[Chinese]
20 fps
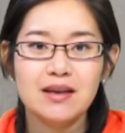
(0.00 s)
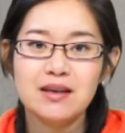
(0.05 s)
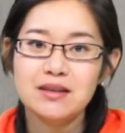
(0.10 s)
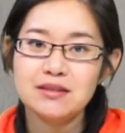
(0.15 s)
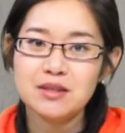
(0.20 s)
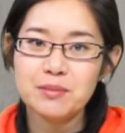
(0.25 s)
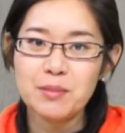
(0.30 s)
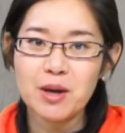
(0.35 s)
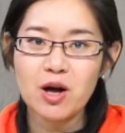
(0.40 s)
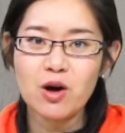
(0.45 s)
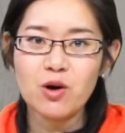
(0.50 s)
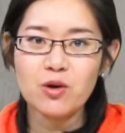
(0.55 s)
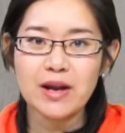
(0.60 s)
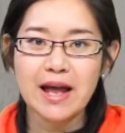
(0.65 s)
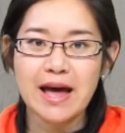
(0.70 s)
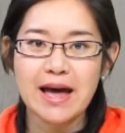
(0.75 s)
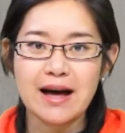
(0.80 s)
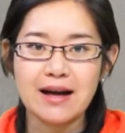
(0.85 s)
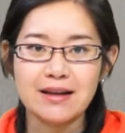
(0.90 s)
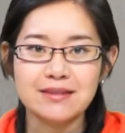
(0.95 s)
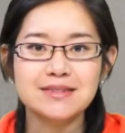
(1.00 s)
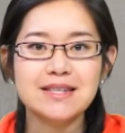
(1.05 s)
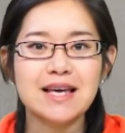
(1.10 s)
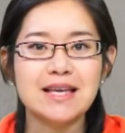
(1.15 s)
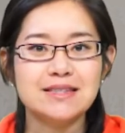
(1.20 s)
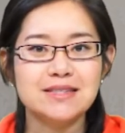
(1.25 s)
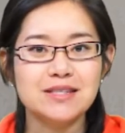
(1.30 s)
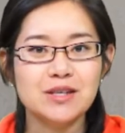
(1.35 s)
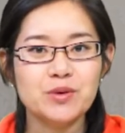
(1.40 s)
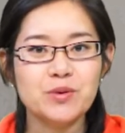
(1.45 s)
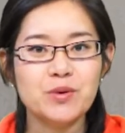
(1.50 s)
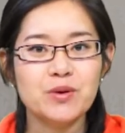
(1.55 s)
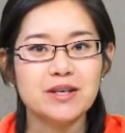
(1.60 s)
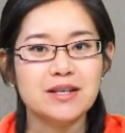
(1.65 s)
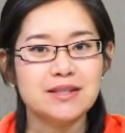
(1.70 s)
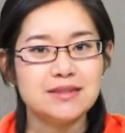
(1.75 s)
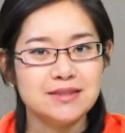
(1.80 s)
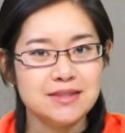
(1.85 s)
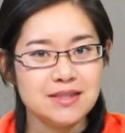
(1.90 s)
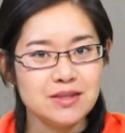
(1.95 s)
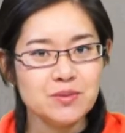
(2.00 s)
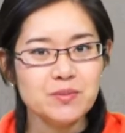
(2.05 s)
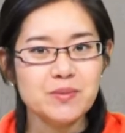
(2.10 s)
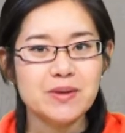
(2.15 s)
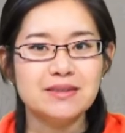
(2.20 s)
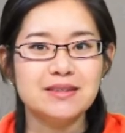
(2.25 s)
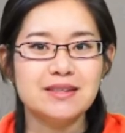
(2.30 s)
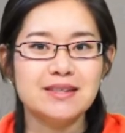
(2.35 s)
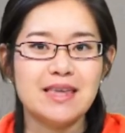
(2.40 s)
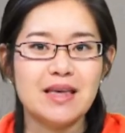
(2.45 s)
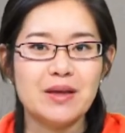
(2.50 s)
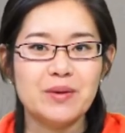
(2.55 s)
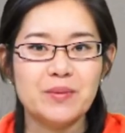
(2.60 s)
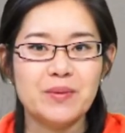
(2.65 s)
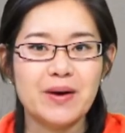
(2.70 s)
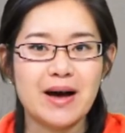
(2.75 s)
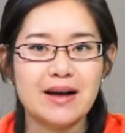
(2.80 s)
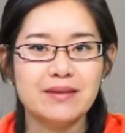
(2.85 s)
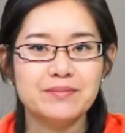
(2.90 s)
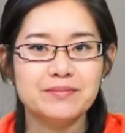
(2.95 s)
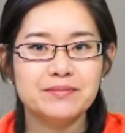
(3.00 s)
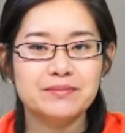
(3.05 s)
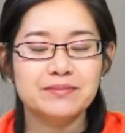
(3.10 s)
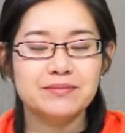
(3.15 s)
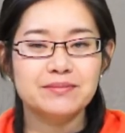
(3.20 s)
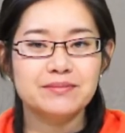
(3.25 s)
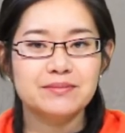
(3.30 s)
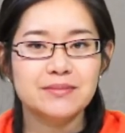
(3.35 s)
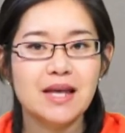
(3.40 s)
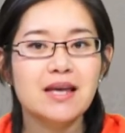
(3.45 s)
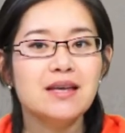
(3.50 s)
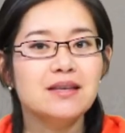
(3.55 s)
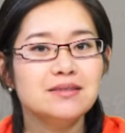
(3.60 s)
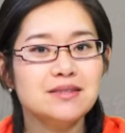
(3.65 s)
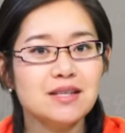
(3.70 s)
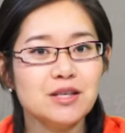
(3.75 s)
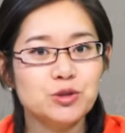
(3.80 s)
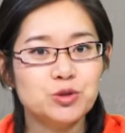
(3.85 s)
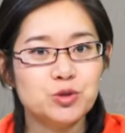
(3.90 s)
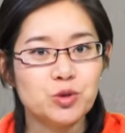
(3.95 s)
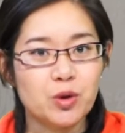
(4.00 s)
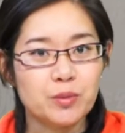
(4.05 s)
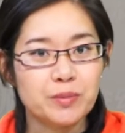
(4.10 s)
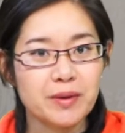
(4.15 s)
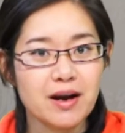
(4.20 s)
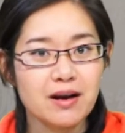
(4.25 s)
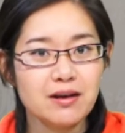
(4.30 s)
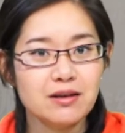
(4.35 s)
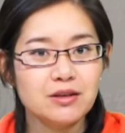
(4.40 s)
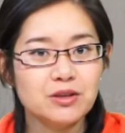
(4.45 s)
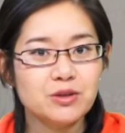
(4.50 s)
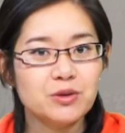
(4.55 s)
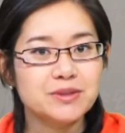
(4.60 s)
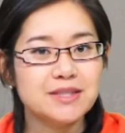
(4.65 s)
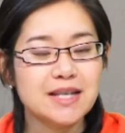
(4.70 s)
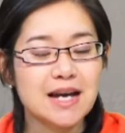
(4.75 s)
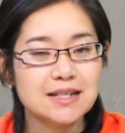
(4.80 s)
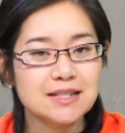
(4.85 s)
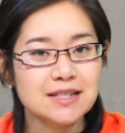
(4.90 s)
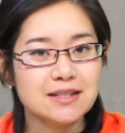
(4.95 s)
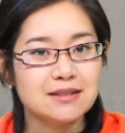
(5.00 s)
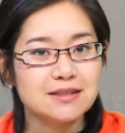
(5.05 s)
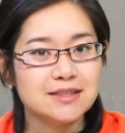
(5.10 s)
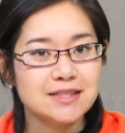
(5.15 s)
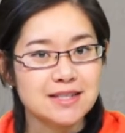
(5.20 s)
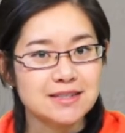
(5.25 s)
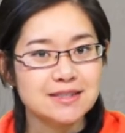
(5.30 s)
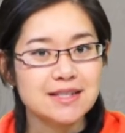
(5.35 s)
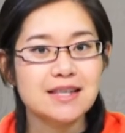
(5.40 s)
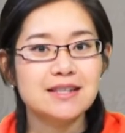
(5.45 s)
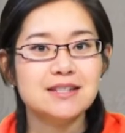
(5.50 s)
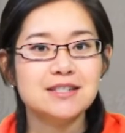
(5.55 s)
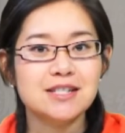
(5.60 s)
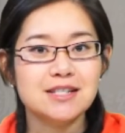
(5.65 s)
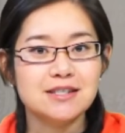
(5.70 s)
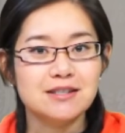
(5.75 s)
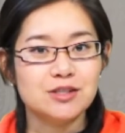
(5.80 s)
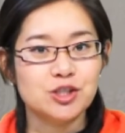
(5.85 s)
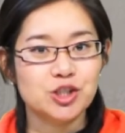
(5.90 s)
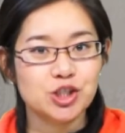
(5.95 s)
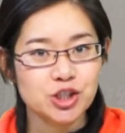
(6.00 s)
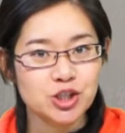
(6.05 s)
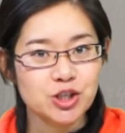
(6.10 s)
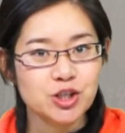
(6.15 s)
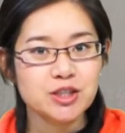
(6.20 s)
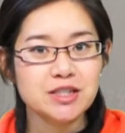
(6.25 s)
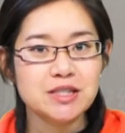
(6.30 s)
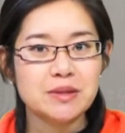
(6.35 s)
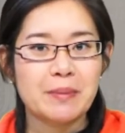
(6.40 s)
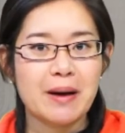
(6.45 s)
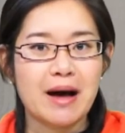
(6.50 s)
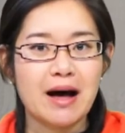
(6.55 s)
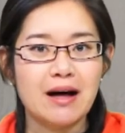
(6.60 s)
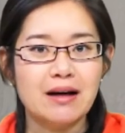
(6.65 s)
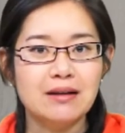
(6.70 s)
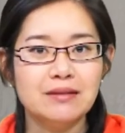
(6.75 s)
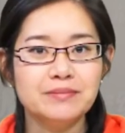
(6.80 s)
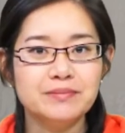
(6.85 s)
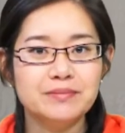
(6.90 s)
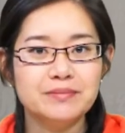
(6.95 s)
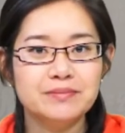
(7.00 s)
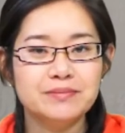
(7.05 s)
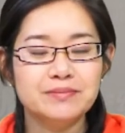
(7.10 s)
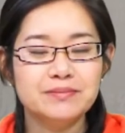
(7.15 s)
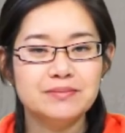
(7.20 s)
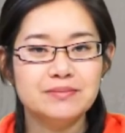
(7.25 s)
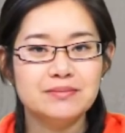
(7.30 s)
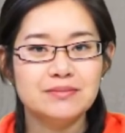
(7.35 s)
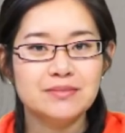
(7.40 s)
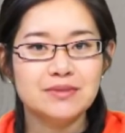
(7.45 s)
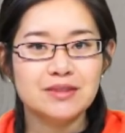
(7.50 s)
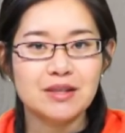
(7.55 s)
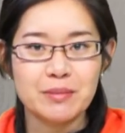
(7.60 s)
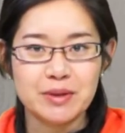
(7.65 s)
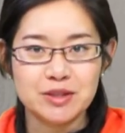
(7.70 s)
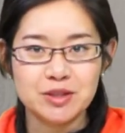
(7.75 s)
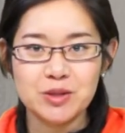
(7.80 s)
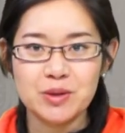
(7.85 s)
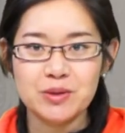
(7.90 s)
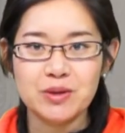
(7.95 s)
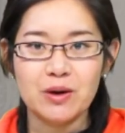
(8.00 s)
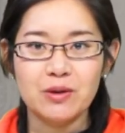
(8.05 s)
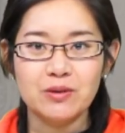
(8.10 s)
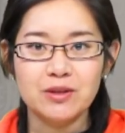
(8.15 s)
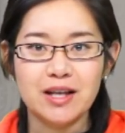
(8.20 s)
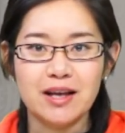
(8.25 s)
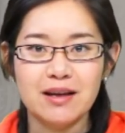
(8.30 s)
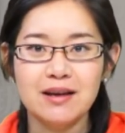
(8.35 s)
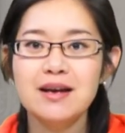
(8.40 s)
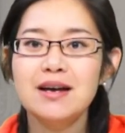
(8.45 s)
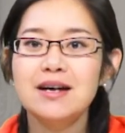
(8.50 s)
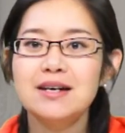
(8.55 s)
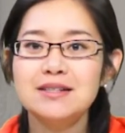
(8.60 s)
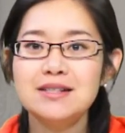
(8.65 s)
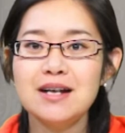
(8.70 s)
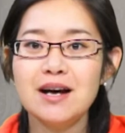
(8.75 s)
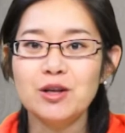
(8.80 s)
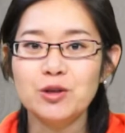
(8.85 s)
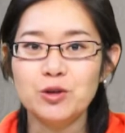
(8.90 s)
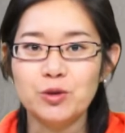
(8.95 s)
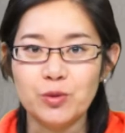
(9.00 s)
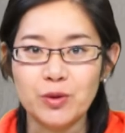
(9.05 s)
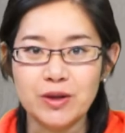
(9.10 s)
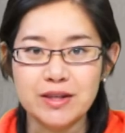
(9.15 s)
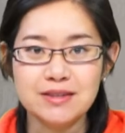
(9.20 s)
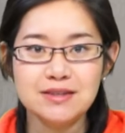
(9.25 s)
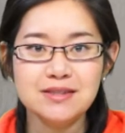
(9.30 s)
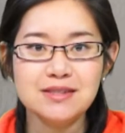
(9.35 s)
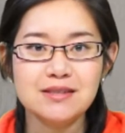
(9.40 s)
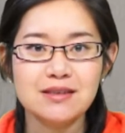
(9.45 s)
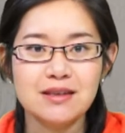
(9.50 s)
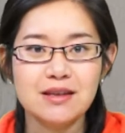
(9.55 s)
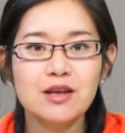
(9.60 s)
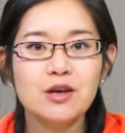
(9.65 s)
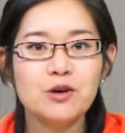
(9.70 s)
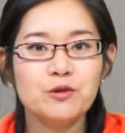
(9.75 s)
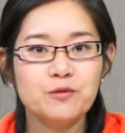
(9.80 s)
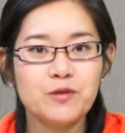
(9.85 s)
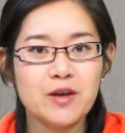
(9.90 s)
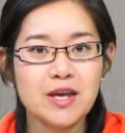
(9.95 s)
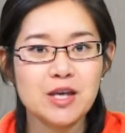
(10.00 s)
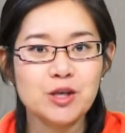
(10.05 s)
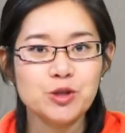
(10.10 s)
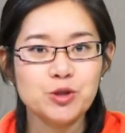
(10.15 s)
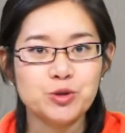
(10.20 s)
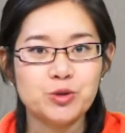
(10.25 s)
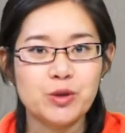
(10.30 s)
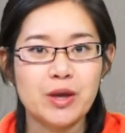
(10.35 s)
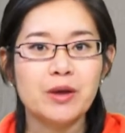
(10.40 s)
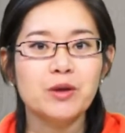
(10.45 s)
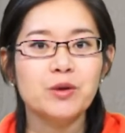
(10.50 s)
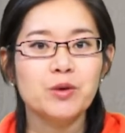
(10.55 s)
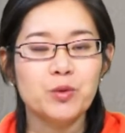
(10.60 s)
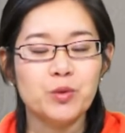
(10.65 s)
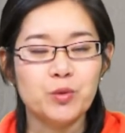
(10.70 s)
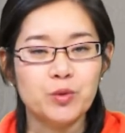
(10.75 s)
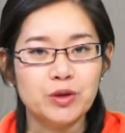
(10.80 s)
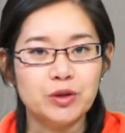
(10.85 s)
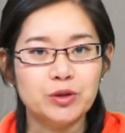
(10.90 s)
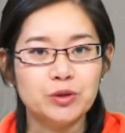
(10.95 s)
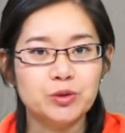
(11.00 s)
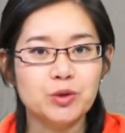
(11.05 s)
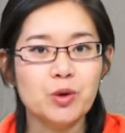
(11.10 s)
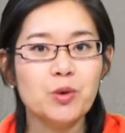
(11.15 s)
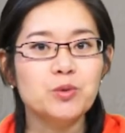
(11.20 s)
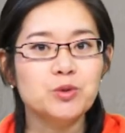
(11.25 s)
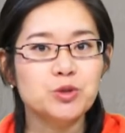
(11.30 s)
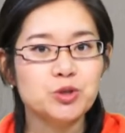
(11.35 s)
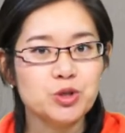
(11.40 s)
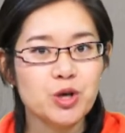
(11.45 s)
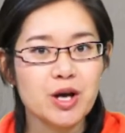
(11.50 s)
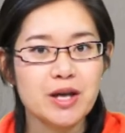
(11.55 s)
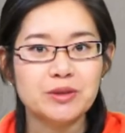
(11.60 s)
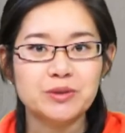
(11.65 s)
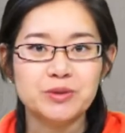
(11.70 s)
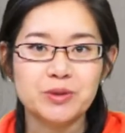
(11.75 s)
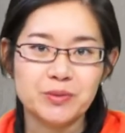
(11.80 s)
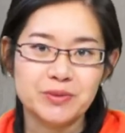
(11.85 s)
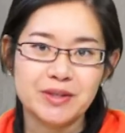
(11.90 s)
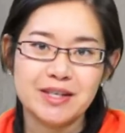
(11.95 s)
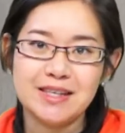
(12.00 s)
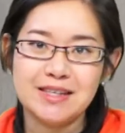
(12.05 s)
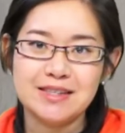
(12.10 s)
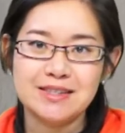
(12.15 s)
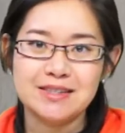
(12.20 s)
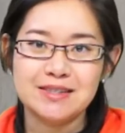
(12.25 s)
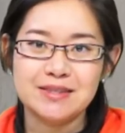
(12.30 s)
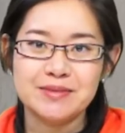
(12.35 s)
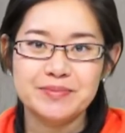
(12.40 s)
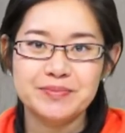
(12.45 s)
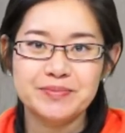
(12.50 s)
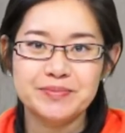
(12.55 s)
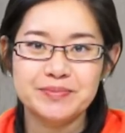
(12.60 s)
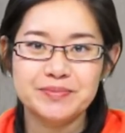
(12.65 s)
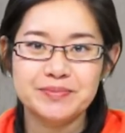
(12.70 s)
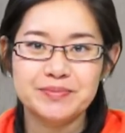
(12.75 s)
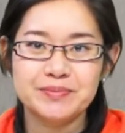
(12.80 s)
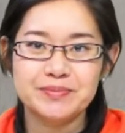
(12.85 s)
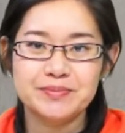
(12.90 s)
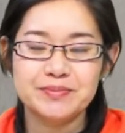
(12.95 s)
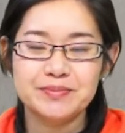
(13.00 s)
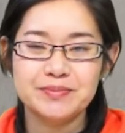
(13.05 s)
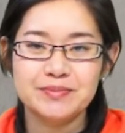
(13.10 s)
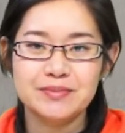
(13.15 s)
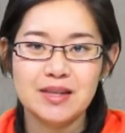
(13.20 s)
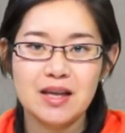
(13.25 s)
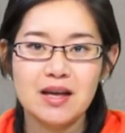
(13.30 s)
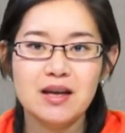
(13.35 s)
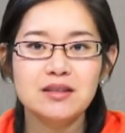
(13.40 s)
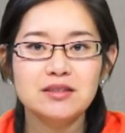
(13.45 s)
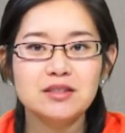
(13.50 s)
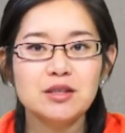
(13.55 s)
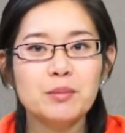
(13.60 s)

那么后来啊，在经过了金文的演化。在左边又加上了现在的这个车字旁，那么就有了让轮子飞旋、滚动、转动的意思。那